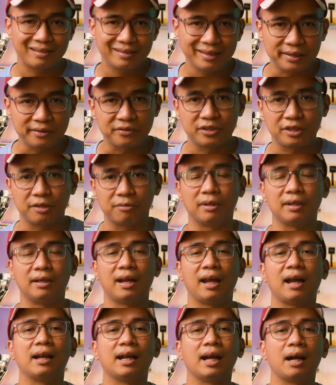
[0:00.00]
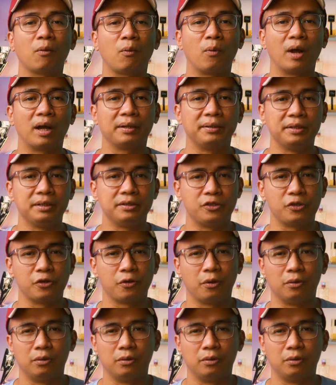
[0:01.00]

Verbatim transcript: nhất trong cái line Acqua di Giò.